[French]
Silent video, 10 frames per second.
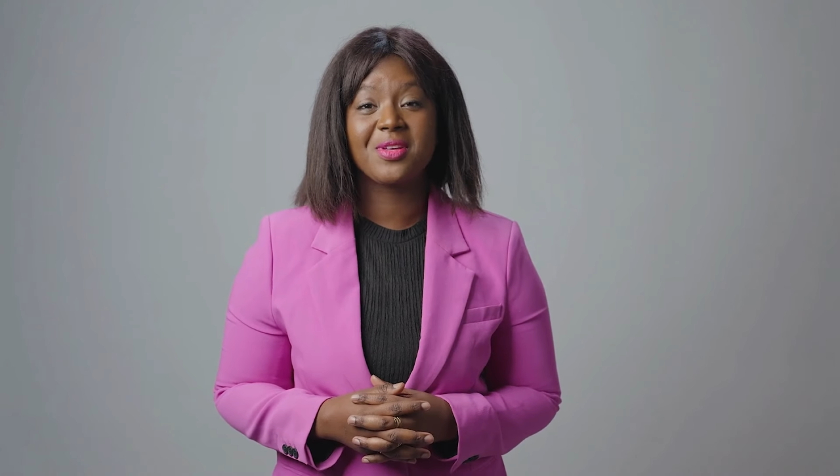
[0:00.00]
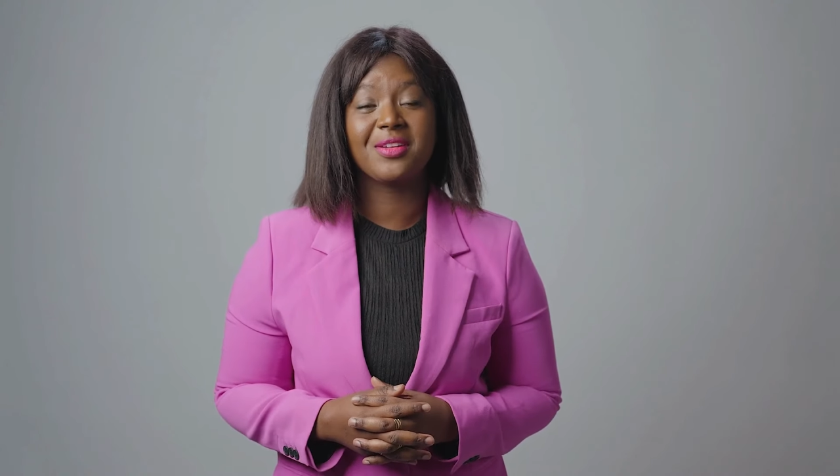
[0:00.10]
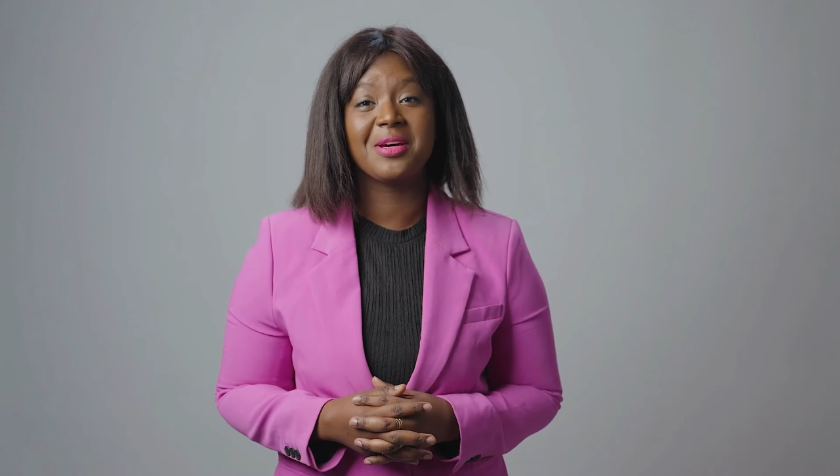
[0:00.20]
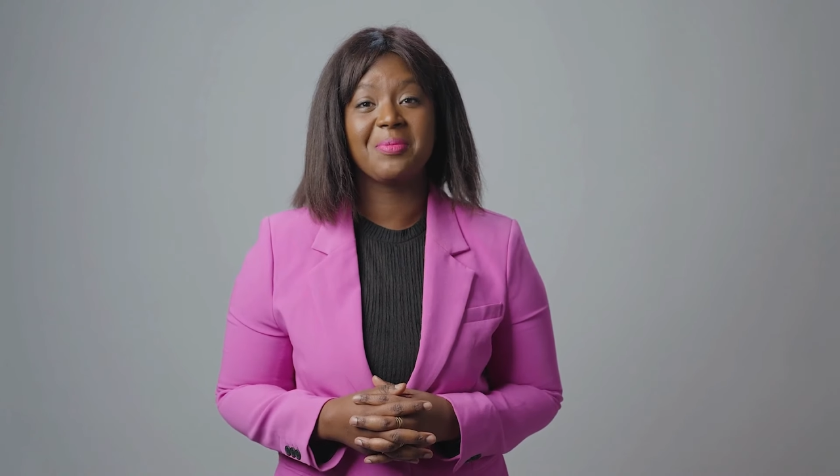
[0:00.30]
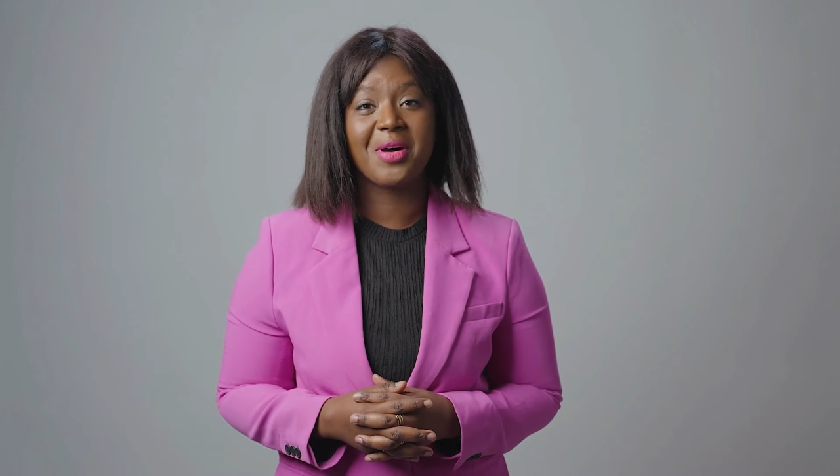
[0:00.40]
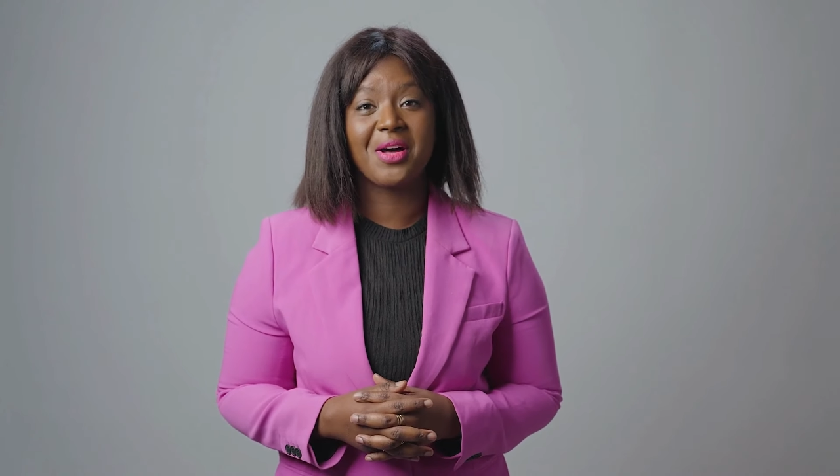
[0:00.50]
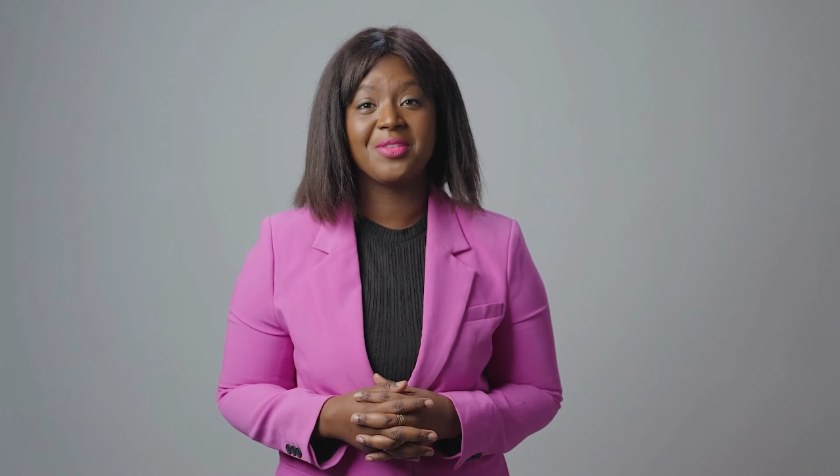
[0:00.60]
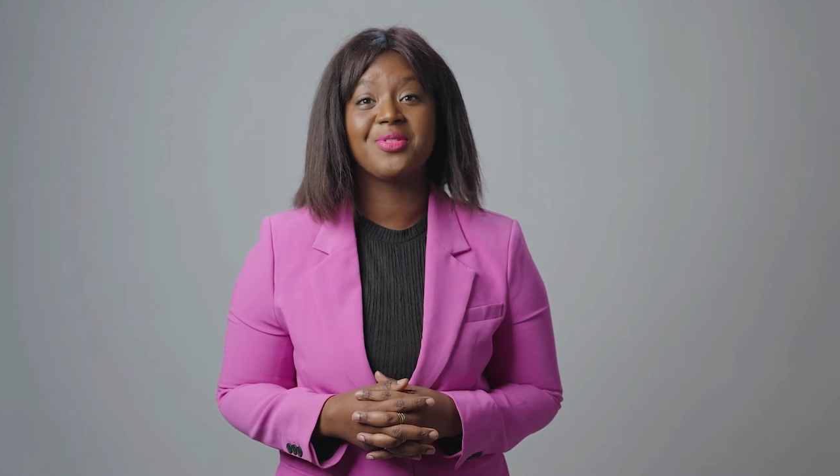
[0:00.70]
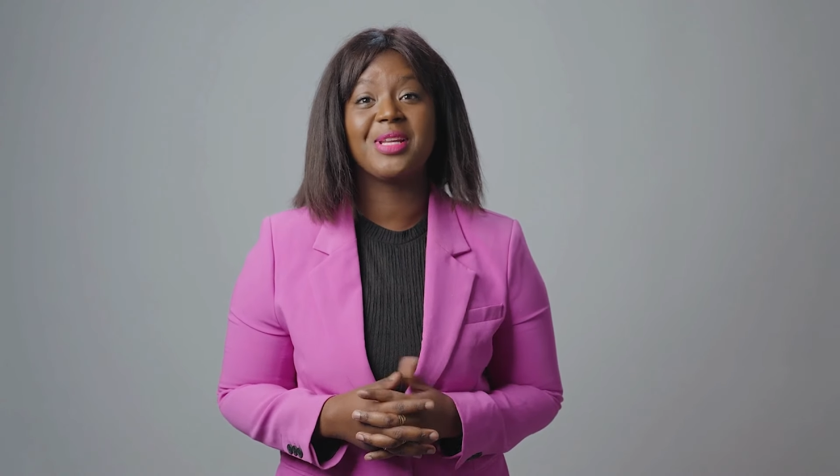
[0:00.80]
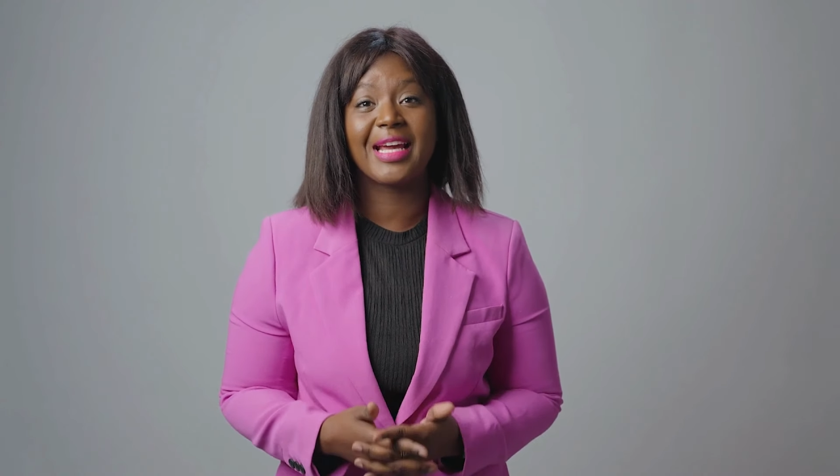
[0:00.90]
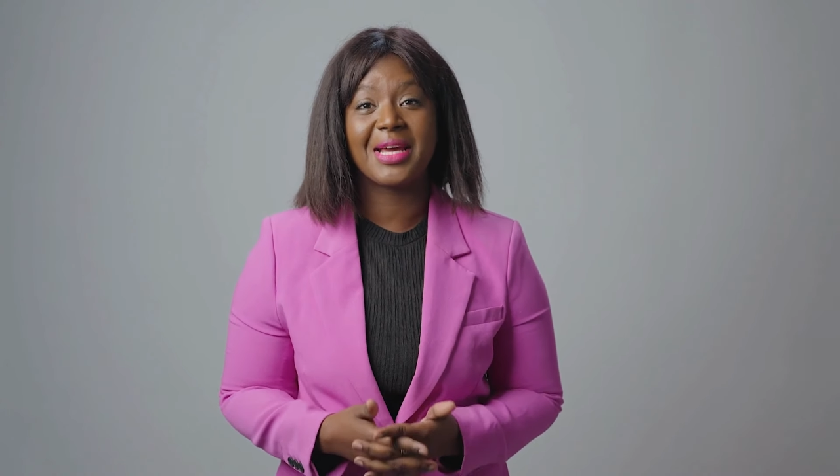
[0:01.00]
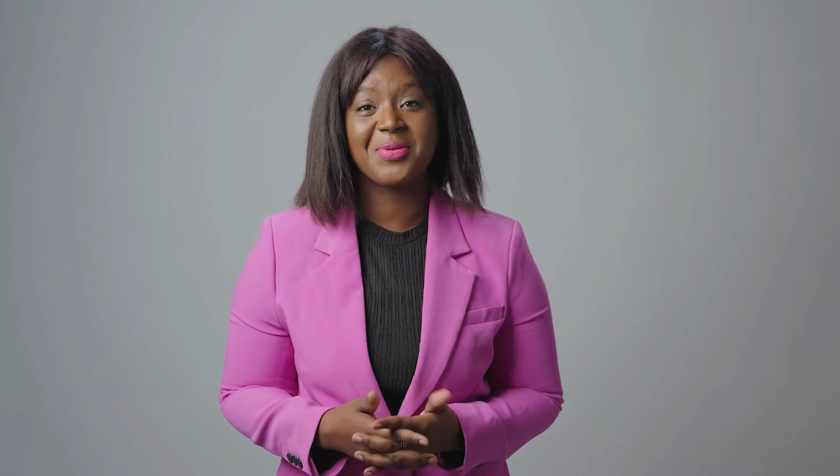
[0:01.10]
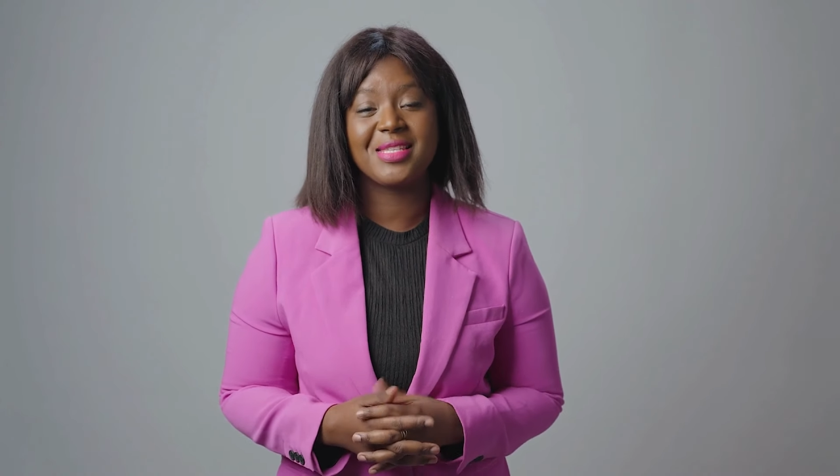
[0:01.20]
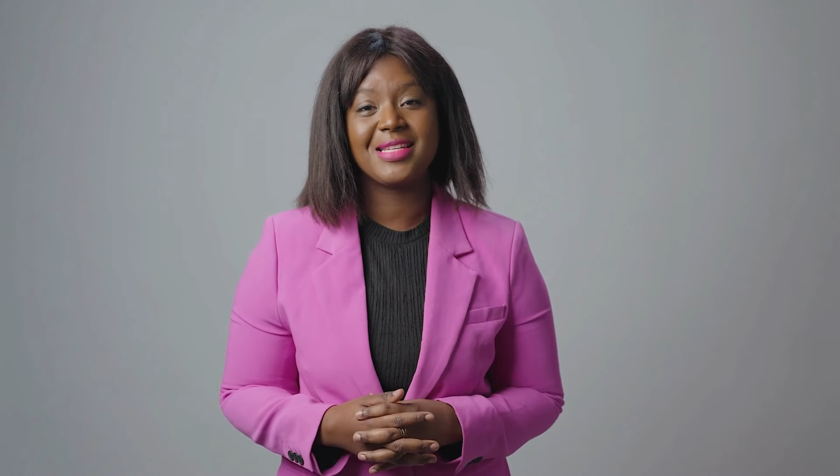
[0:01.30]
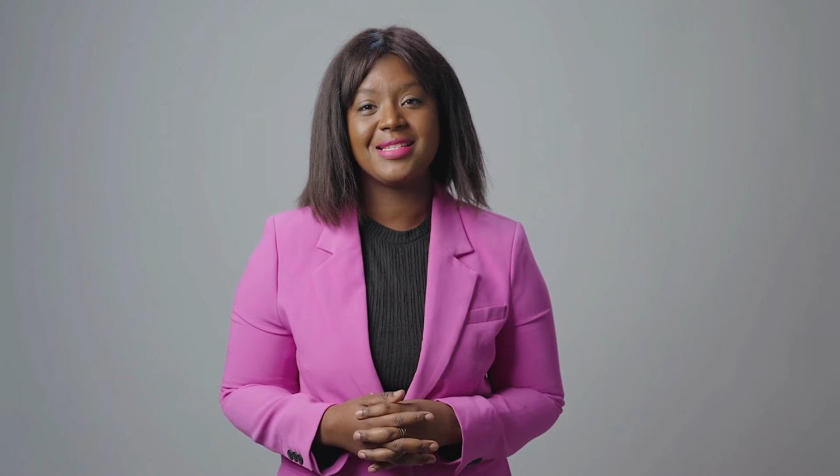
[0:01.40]
entreprendre volet
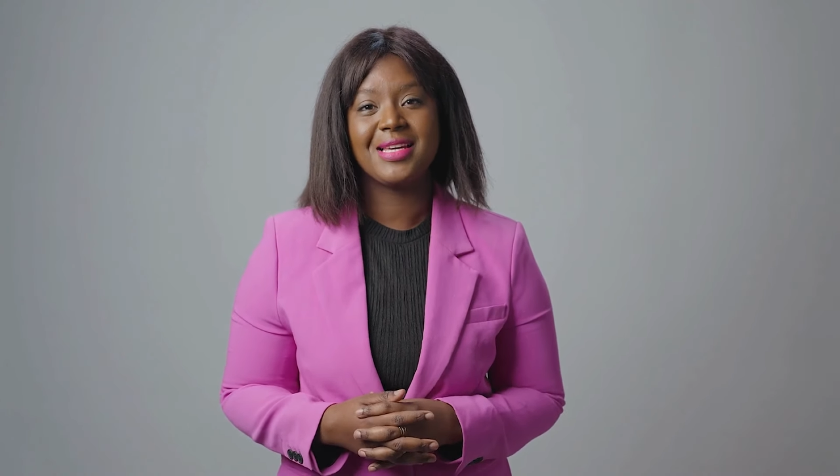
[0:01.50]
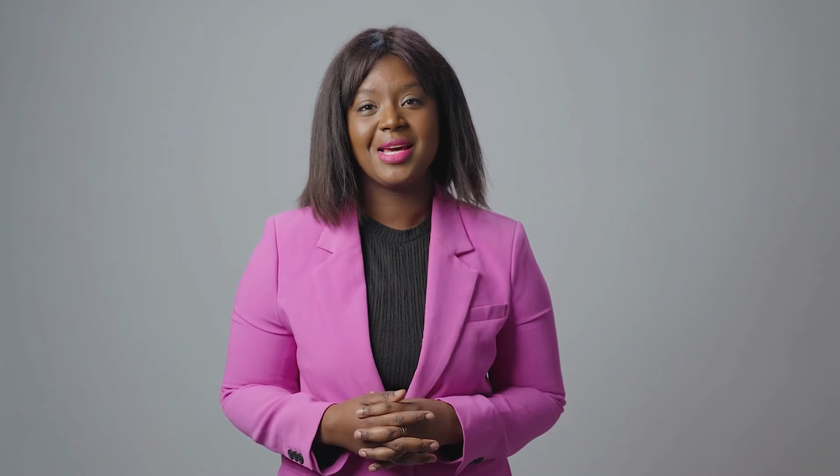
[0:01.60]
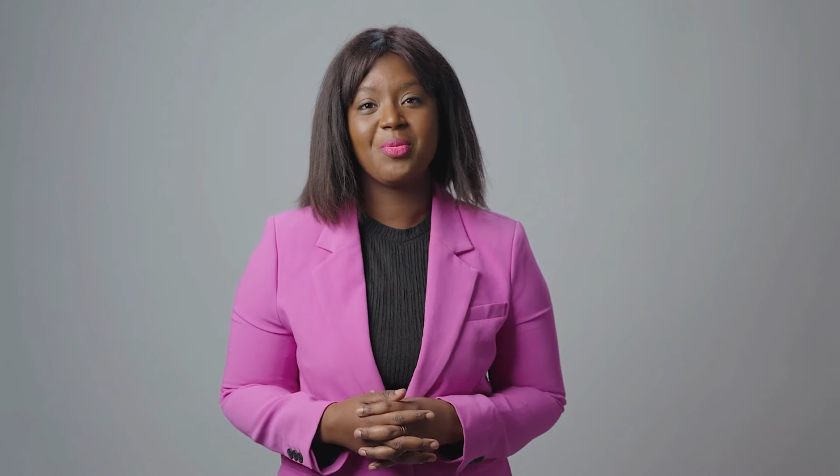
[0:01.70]
réussite